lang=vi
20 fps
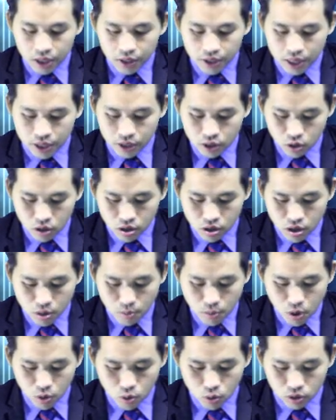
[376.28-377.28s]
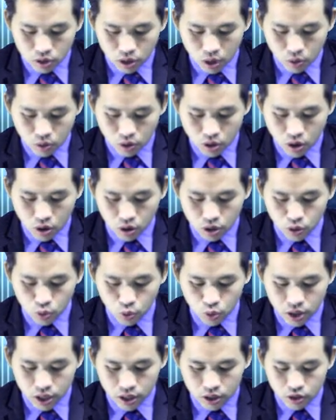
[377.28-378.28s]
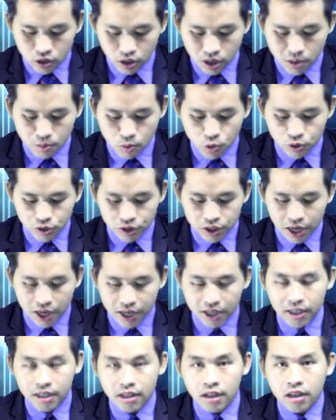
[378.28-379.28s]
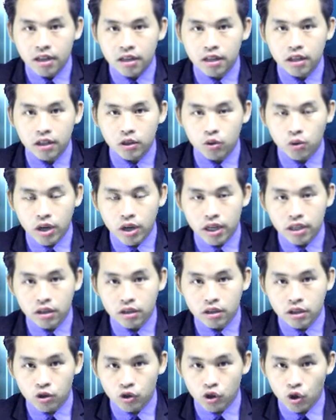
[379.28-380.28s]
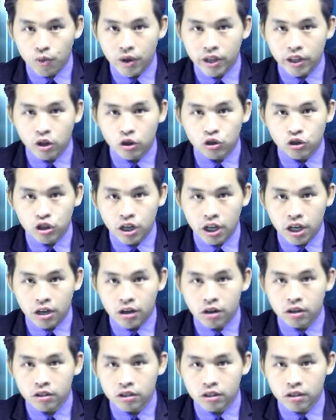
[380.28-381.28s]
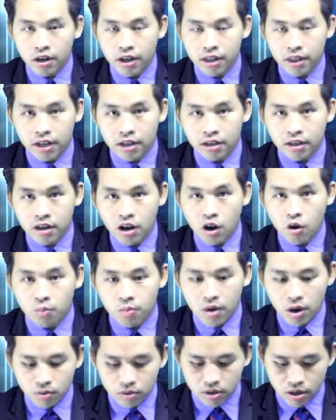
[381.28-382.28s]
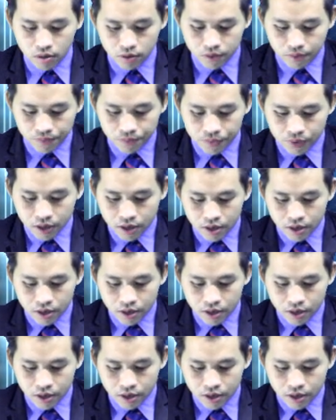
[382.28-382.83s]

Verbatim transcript: chế cho cử khó mó của tàu cỏ nửa tụ khăn cho các mù chén nửa tụ khăn nhớ trong tàu qua tàu chế cọt cho lên tàu cọp long nóng